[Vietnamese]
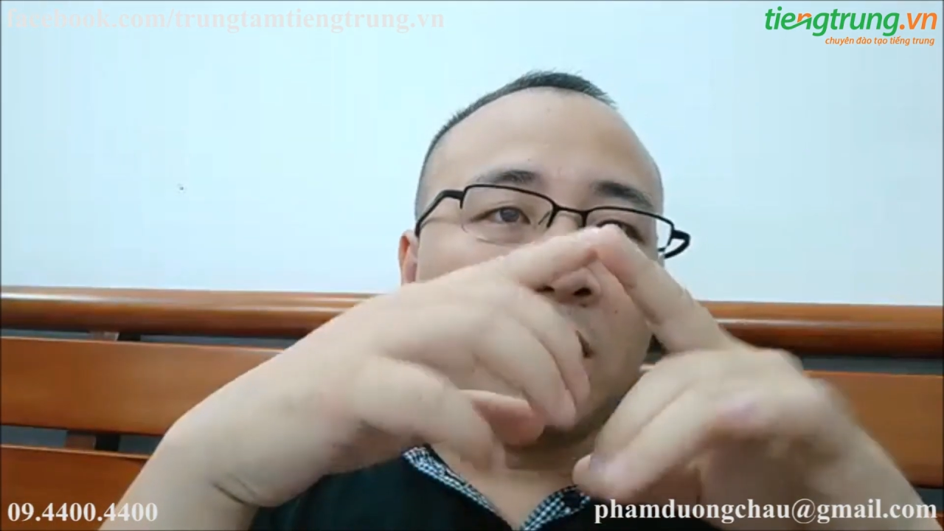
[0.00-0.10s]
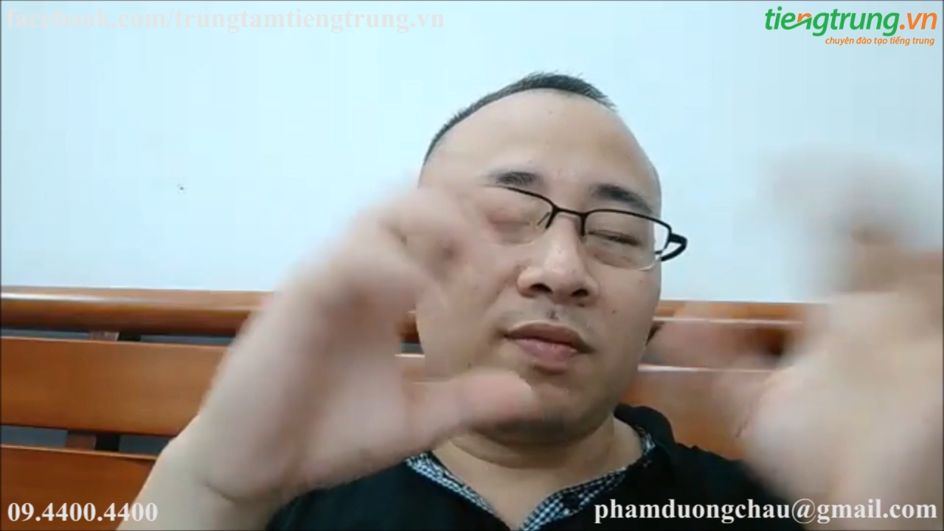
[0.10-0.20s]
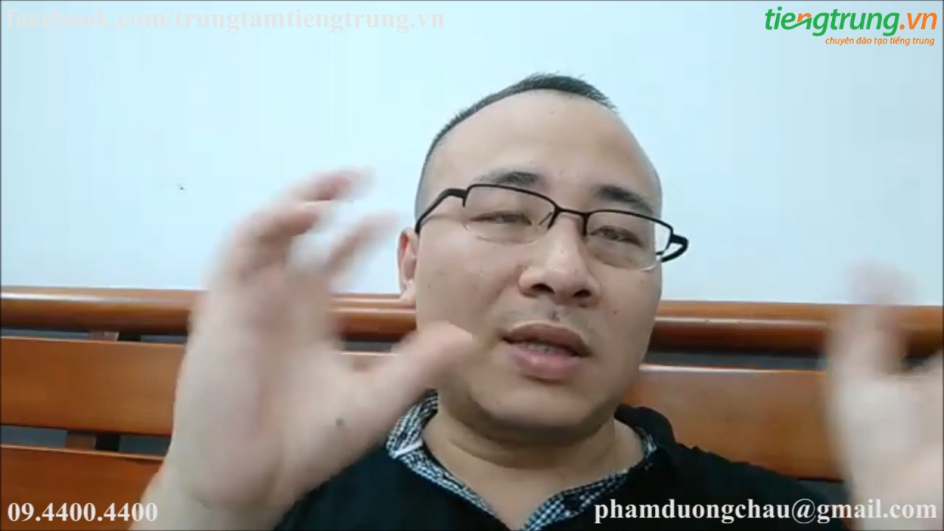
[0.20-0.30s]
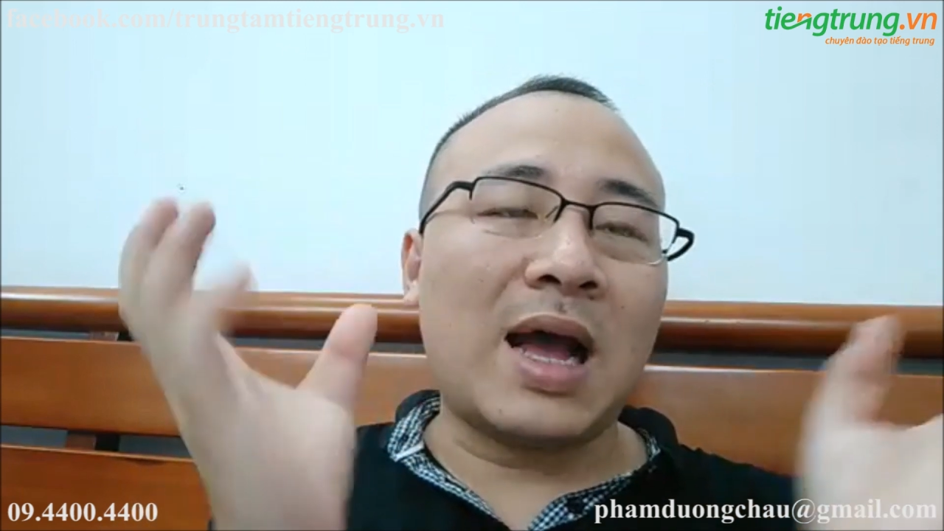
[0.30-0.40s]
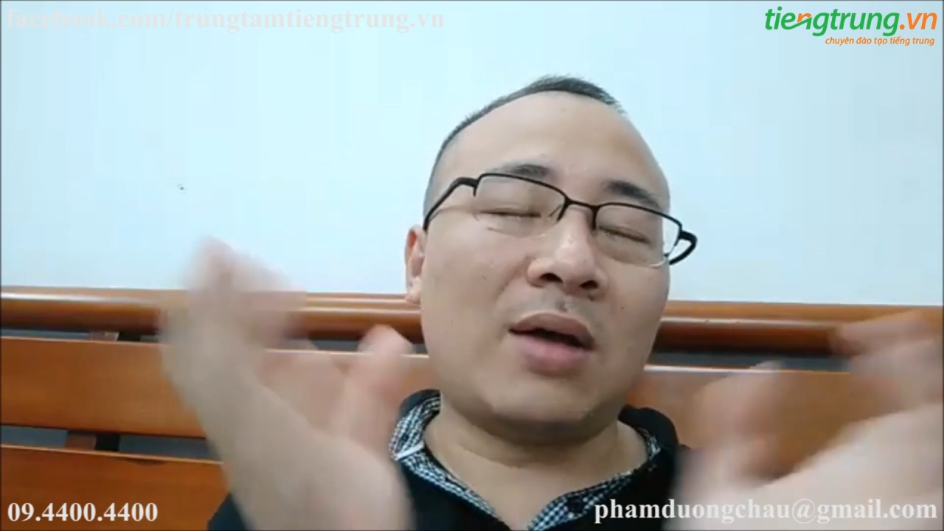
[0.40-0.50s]

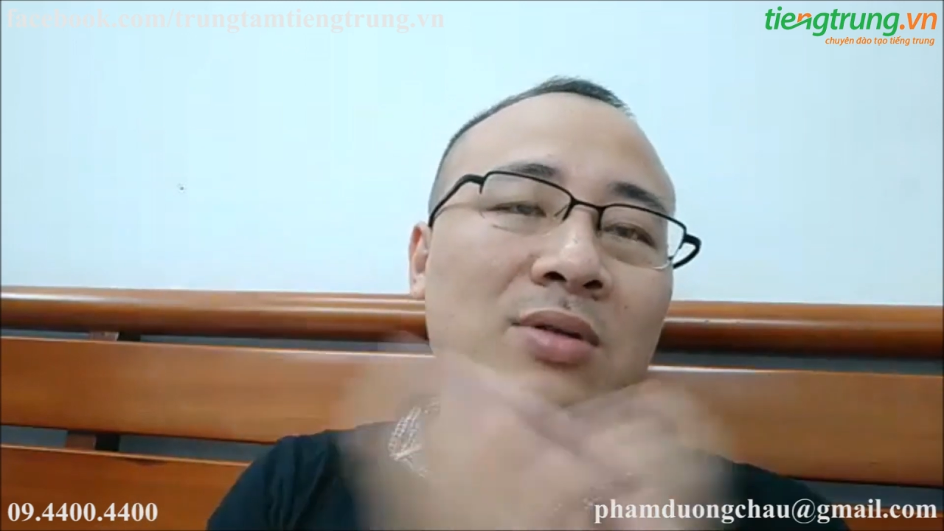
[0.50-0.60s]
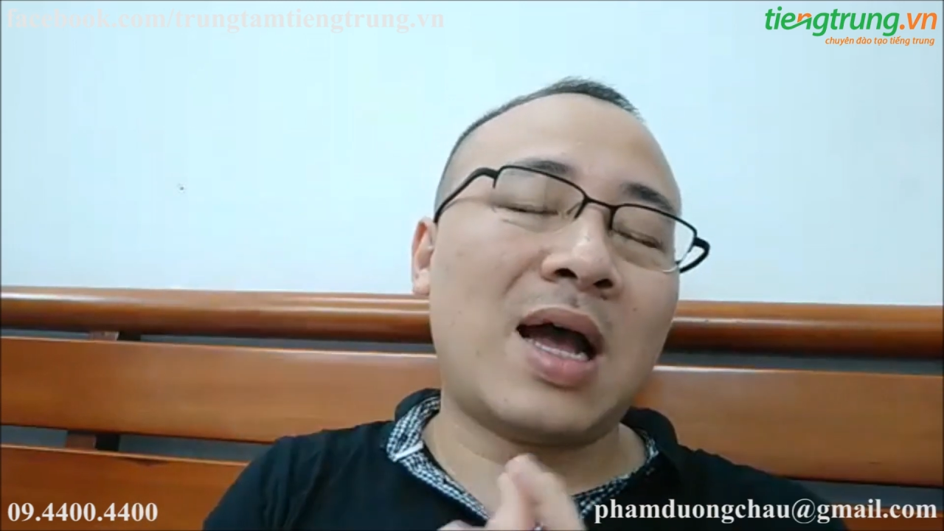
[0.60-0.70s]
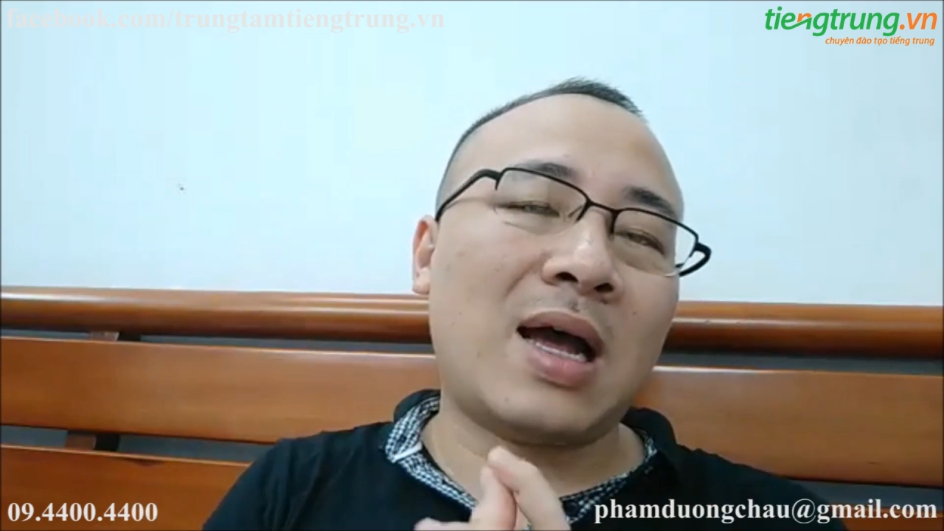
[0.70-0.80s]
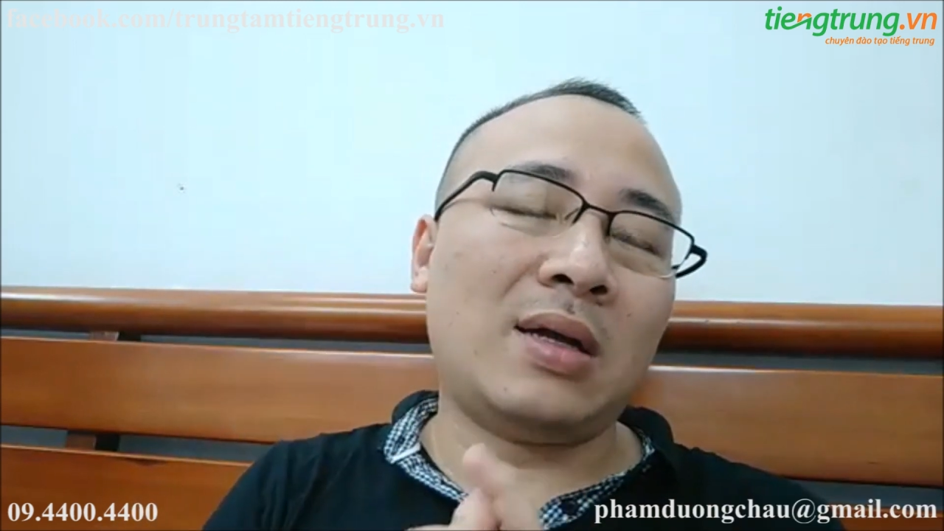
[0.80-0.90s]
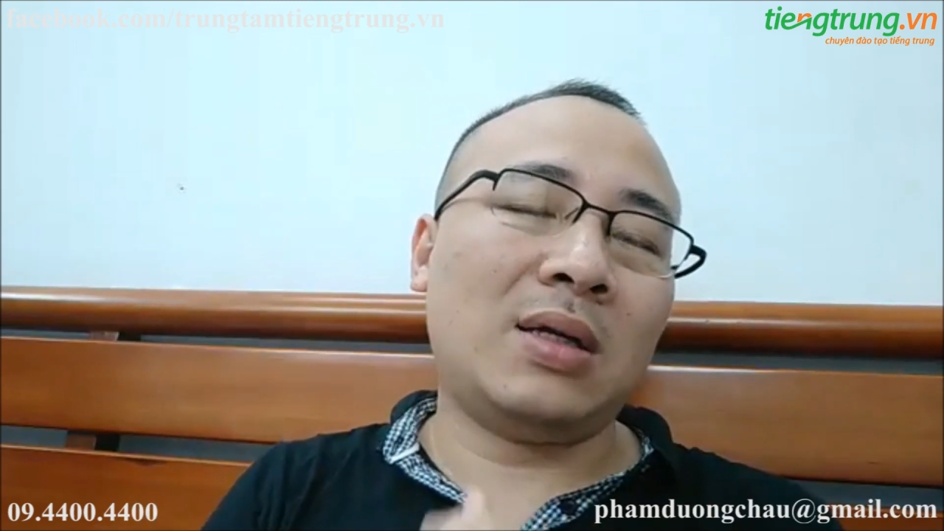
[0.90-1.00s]
và tạo
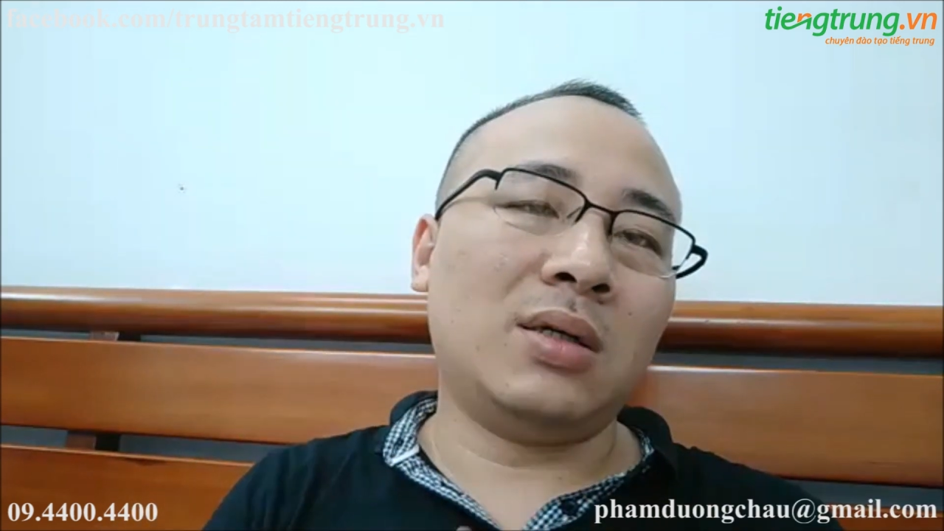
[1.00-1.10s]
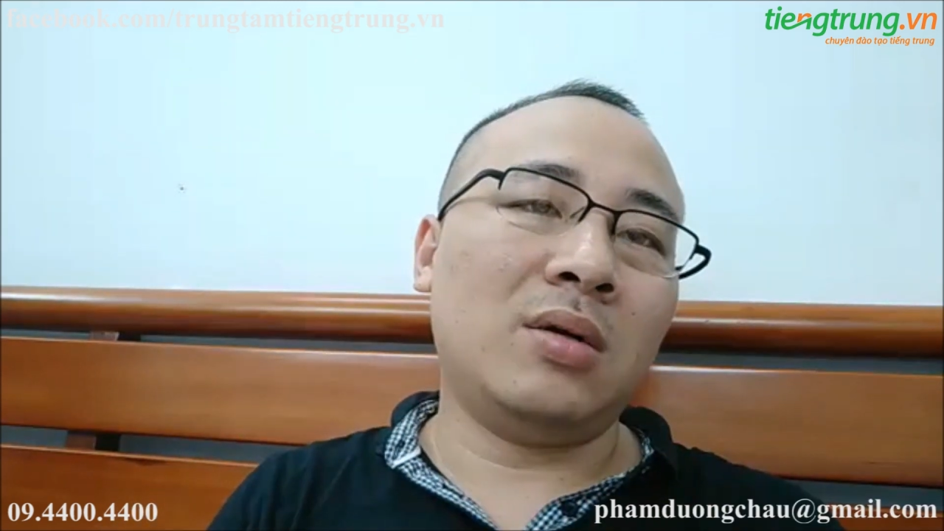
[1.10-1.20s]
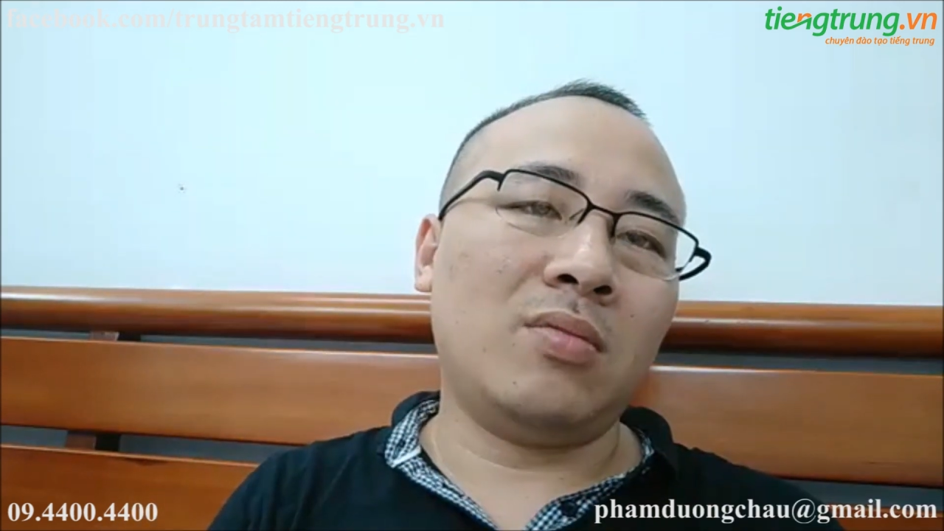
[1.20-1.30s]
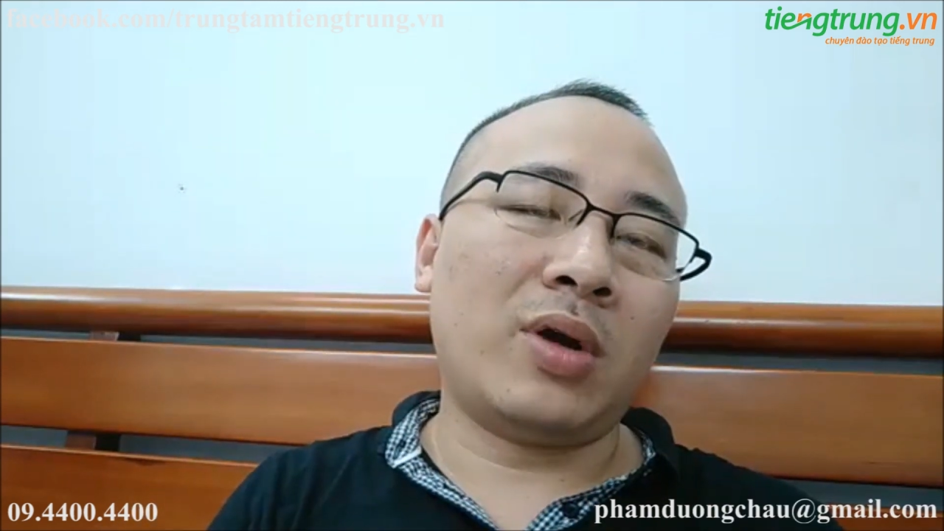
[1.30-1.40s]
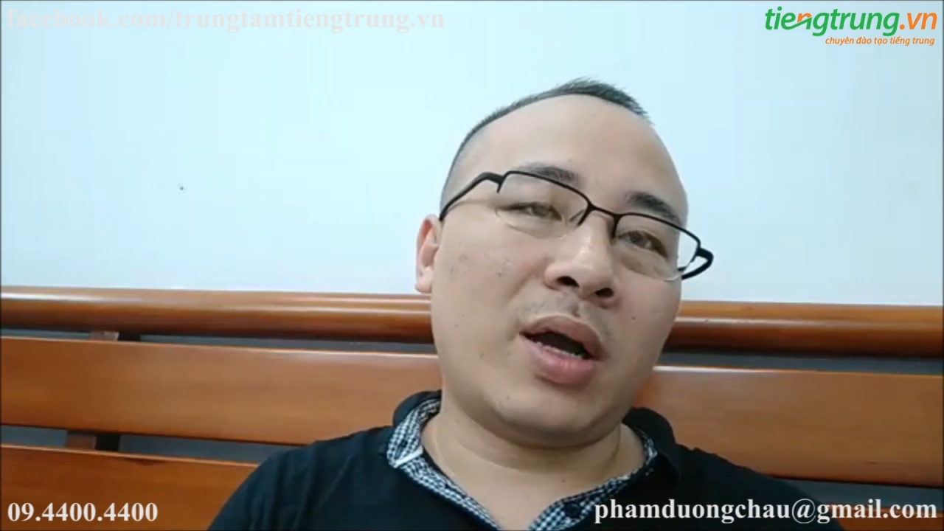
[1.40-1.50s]
ra
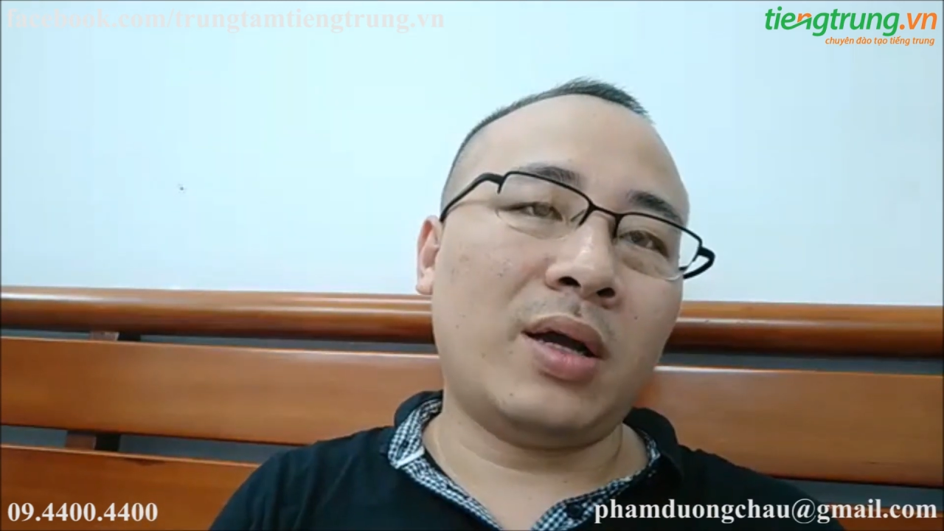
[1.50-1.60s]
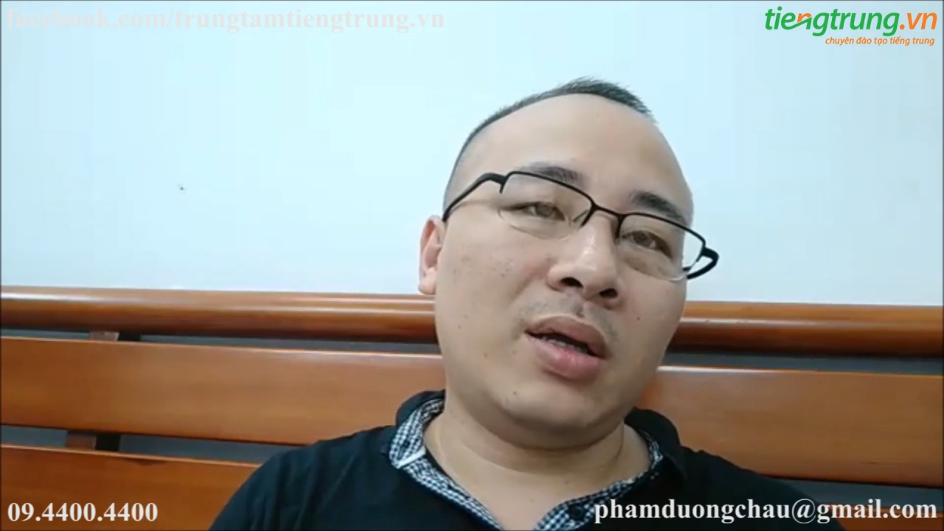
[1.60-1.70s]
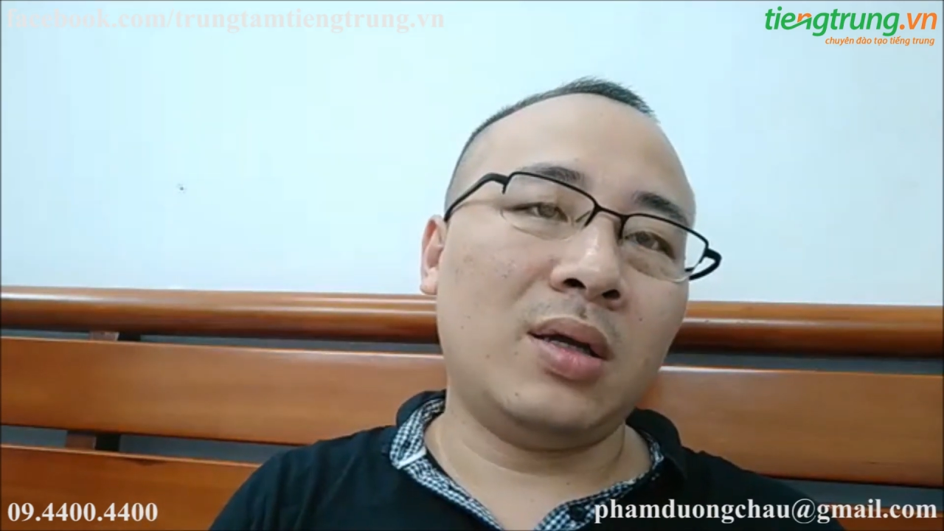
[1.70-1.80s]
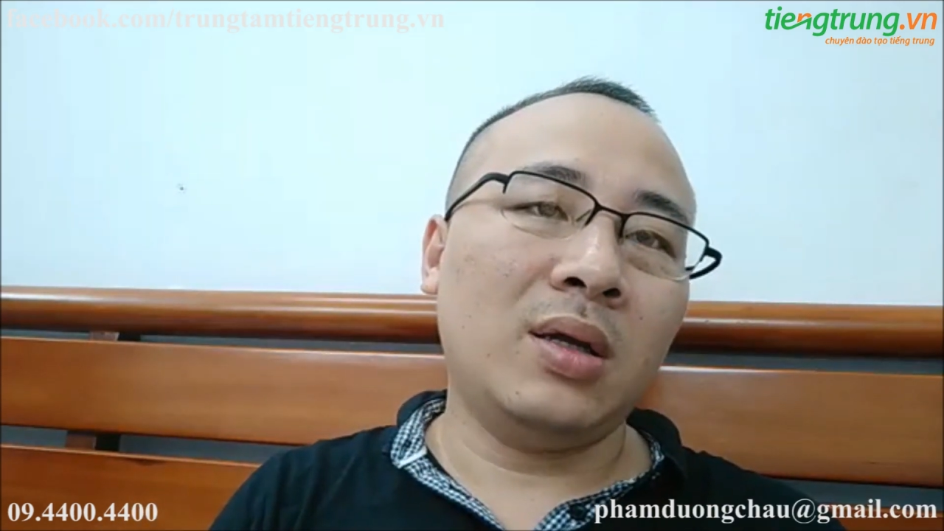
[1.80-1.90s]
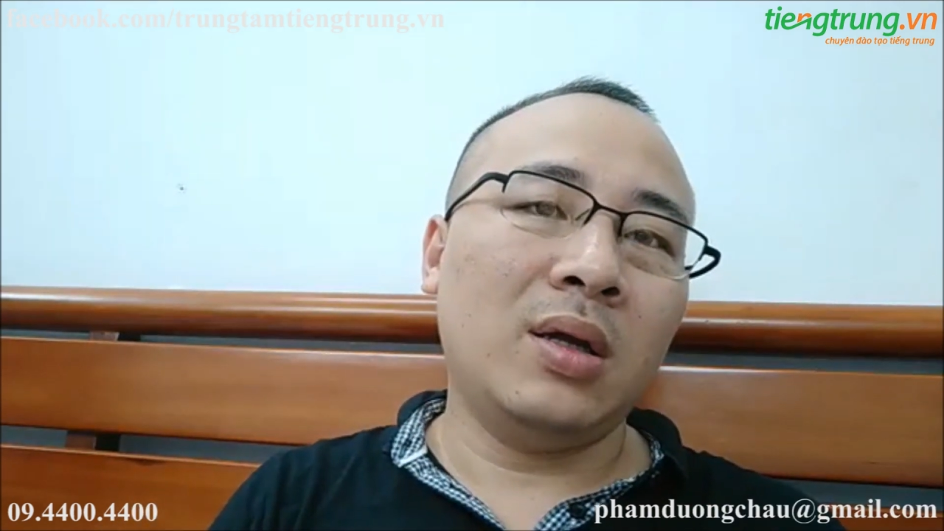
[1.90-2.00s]
được một cái